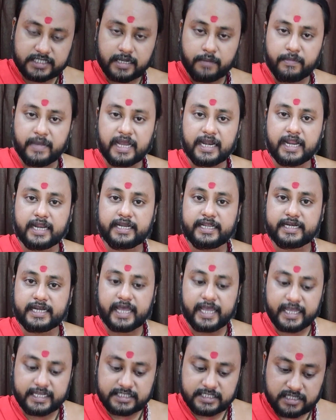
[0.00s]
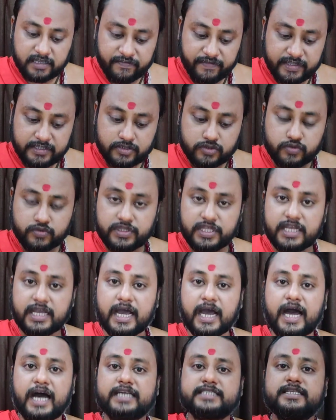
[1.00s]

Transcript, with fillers: का माला लेना है सफेद सूती का